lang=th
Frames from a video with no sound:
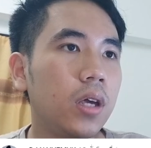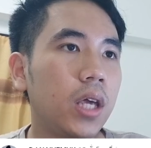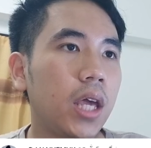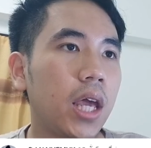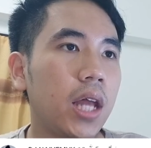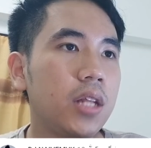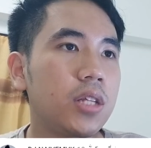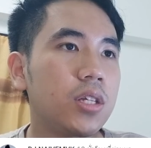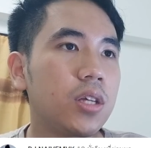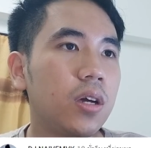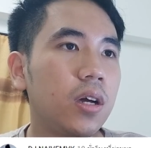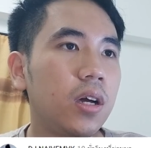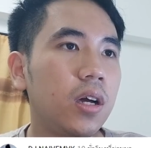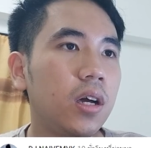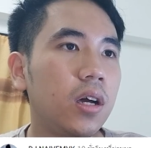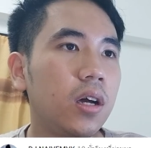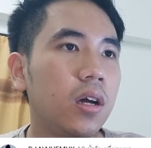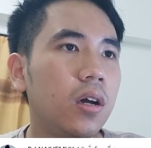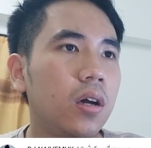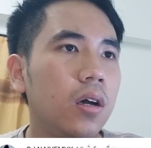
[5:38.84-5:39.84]
เห็นเชอ
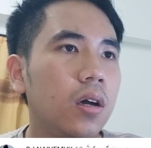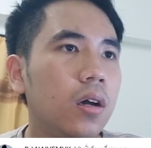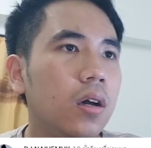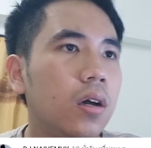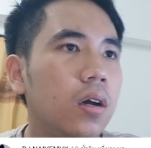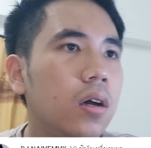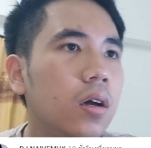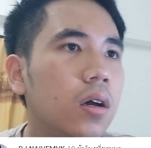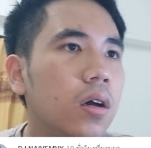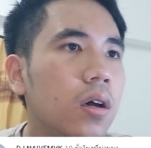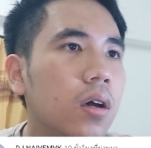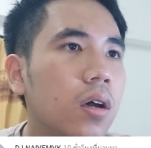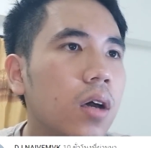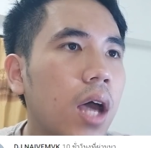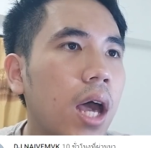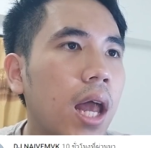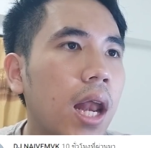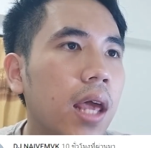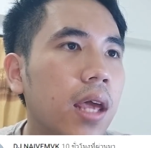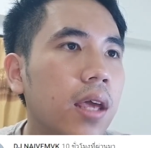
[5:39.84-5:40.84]

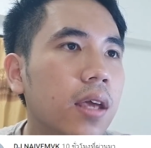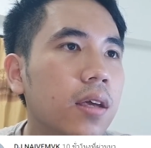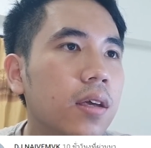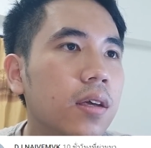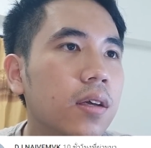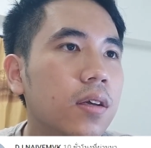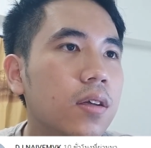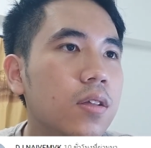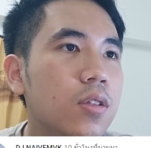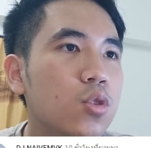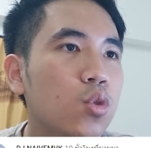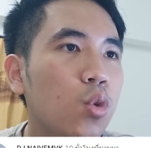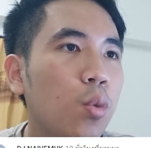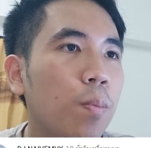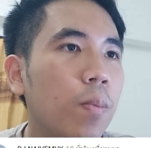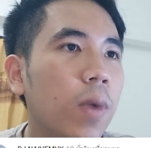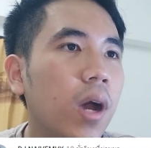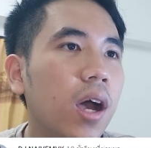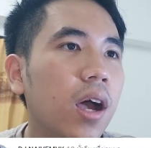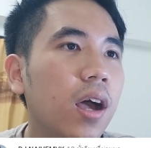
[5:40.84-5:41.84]
อะไรจุ๊บ
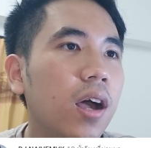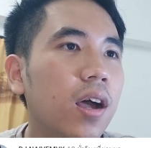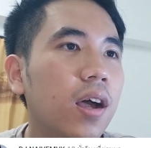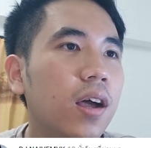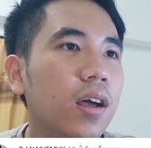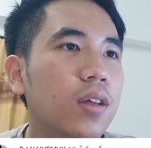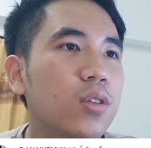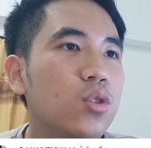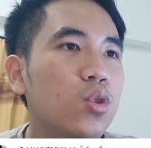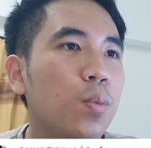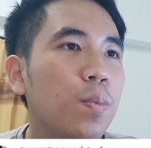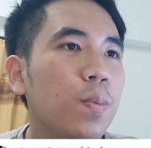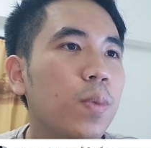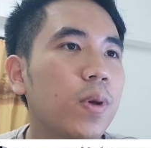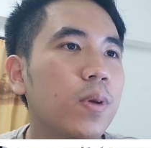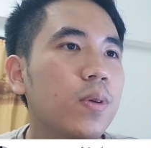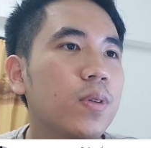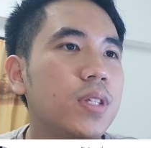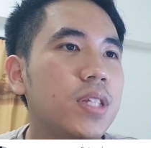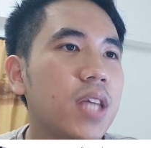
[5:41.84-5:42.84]
อะจุ๊บ
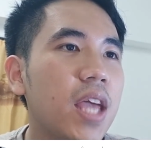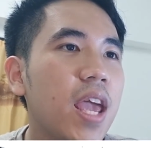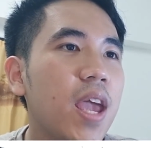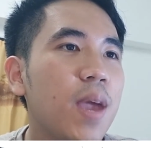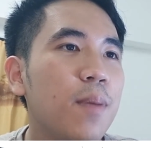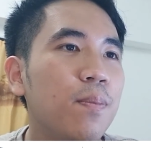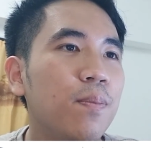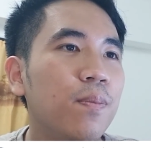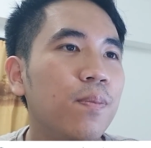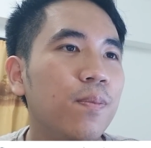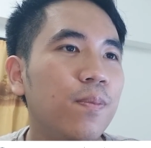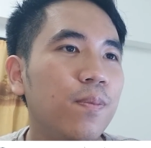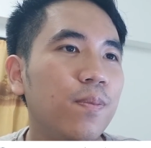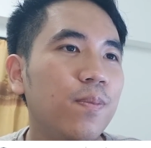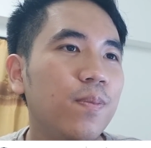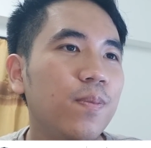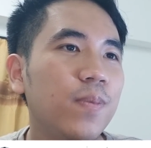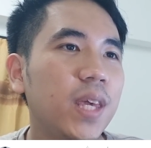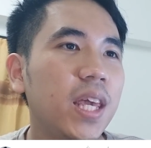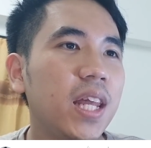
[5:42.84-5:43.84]
เจม
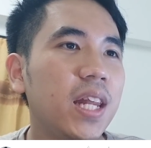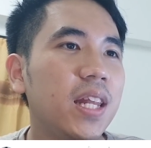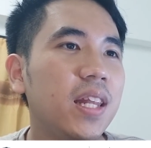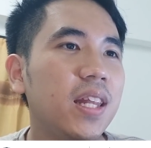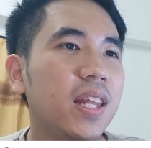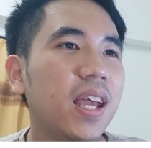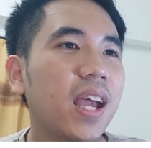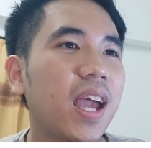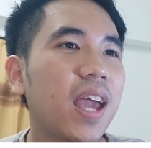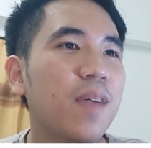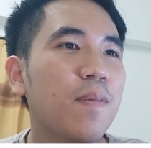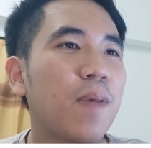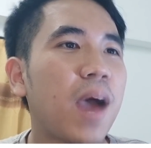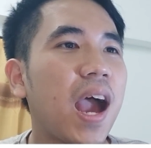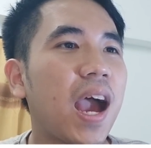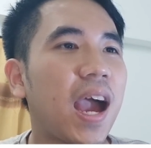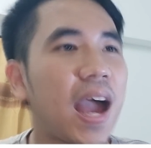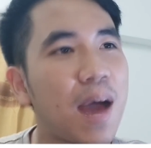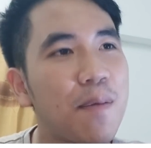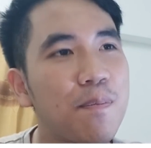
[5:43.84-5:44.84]
คิดยังไงบ้า
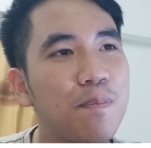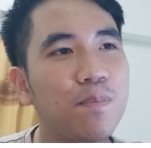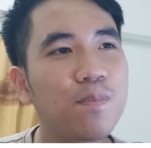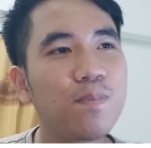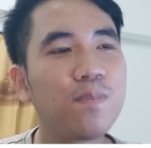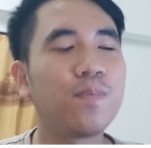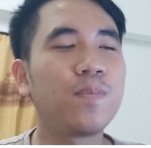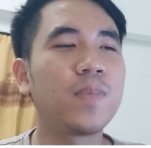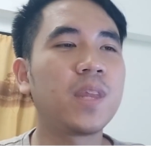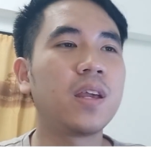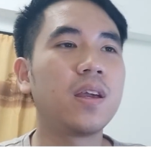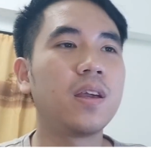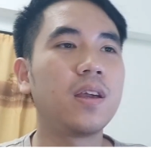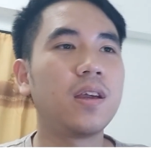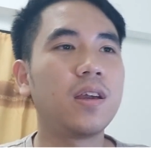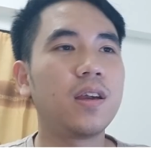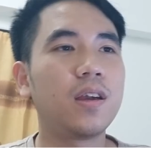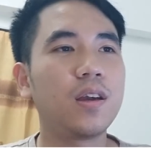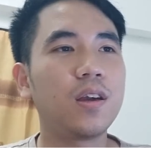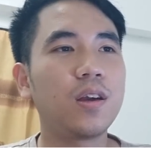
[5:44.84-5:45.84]
งครับ
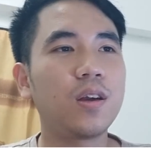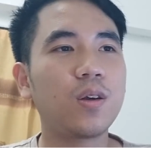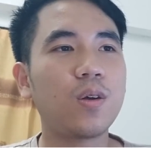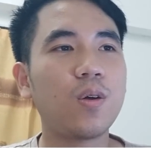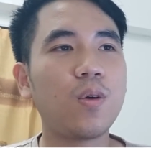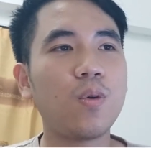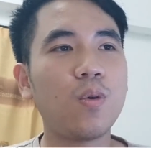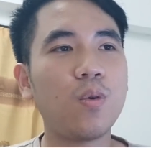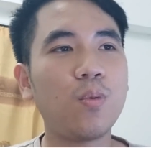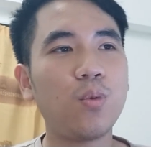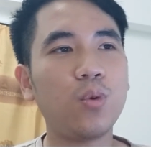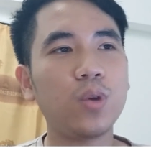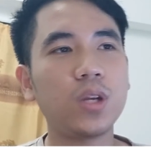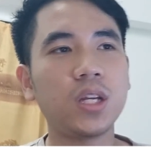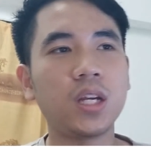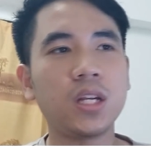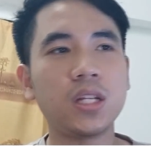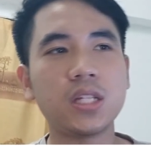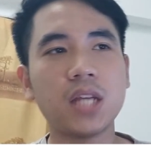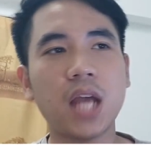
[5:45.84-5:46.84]
ก็คงพูด
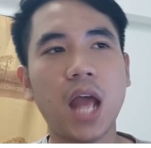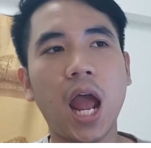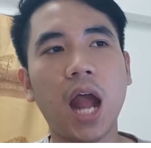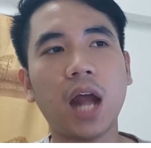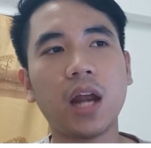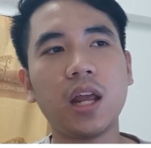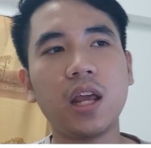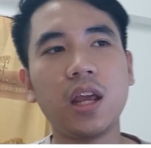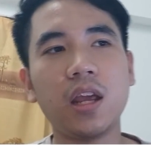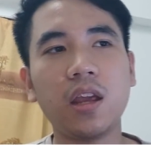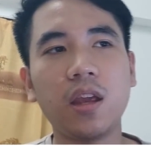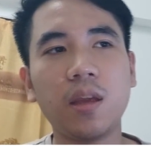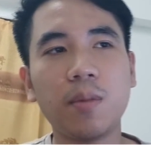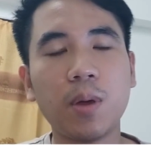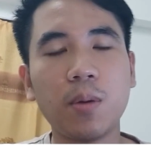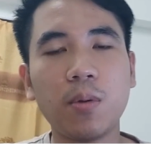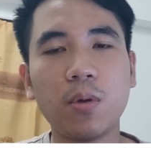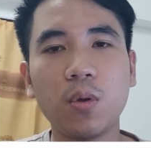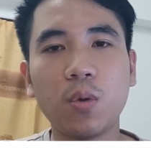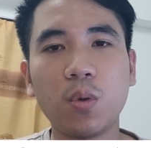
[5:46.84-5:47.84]
ถึงฉากใน
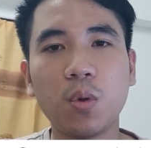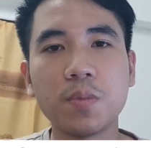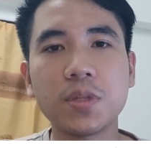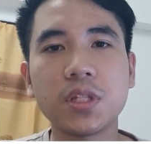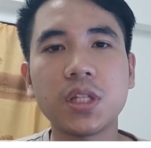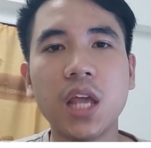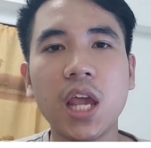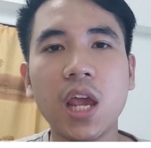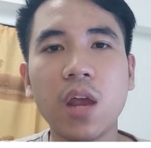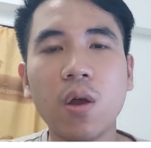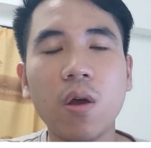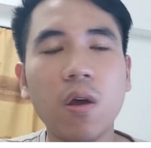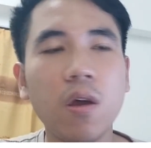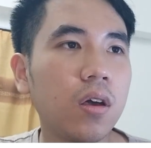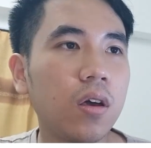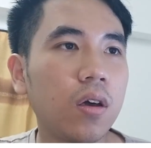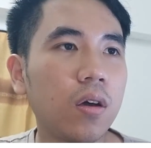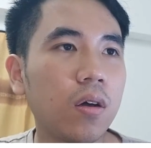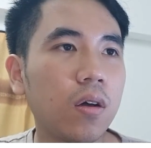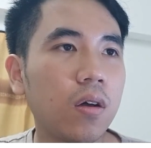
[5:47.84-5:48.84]
ภาพยนตร์โฮมสเตย์เนาะ
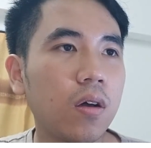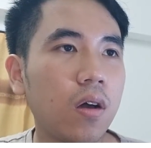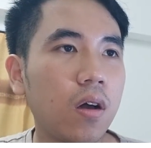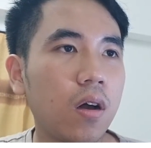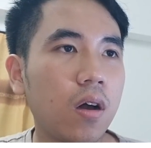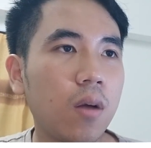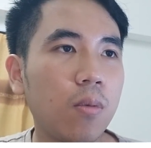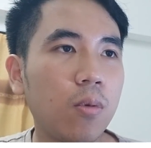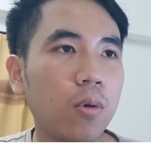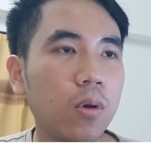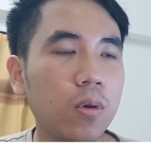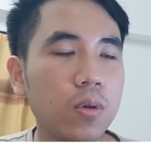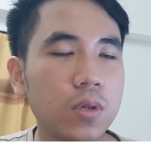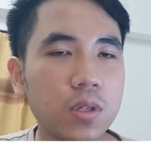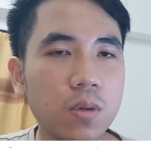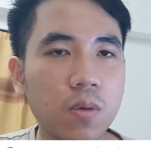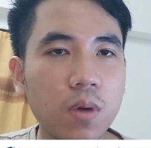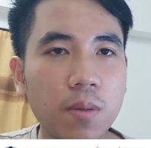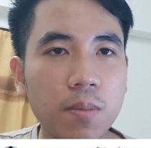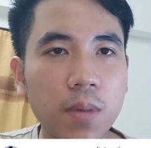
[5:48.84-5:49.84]
ก็ผมก็รู้
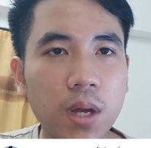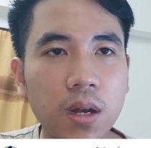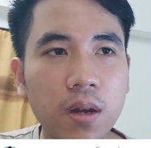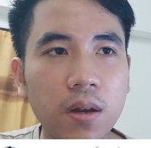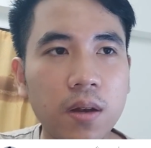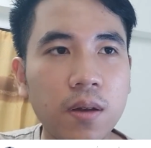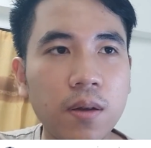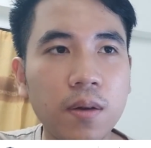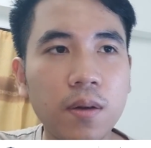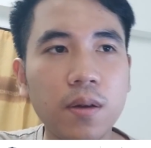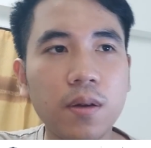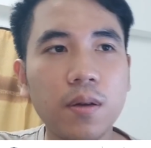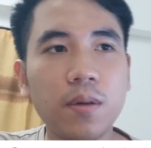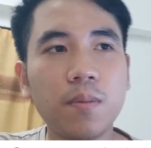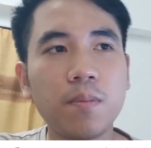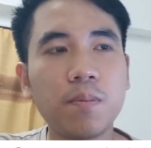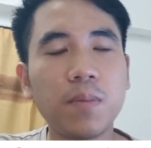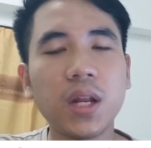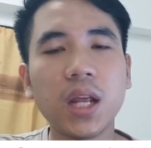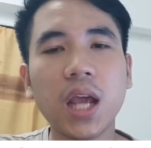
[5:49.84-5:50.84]
สึกว่ามัน
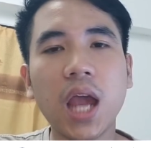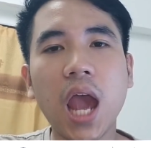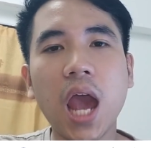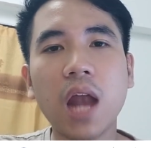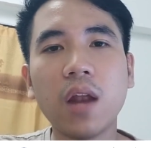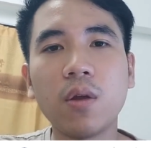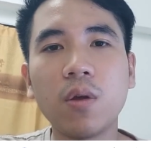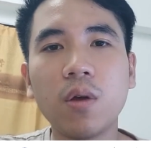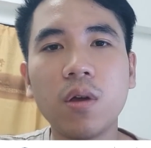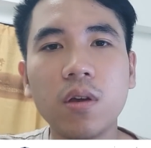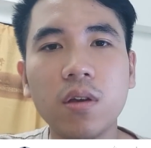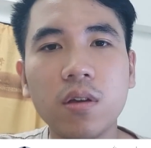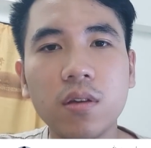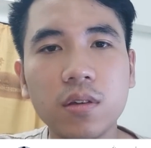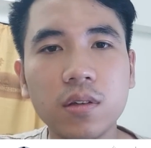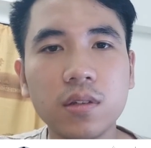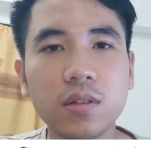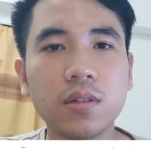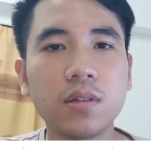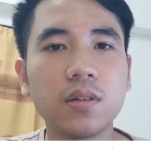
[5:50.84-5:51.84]
เป็นงานอะเนาะ
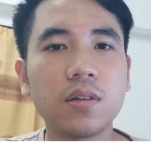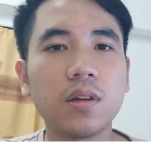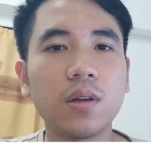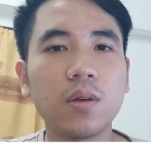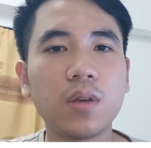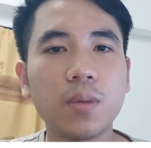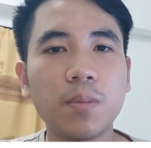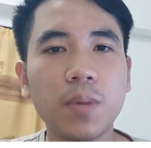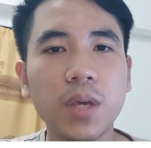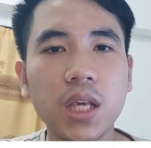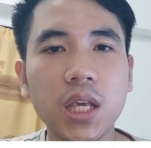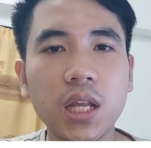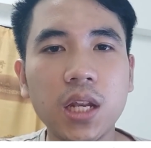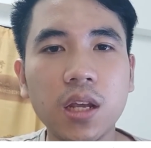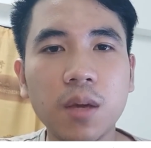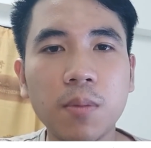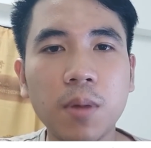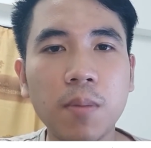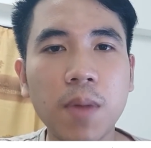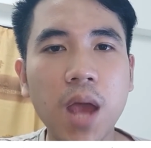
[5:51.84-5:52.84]
เออเราอย่าไปอิน
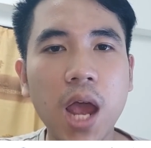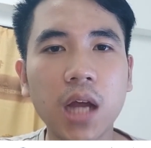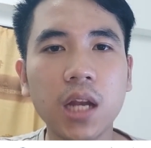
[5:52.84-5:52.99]
กับมันมาก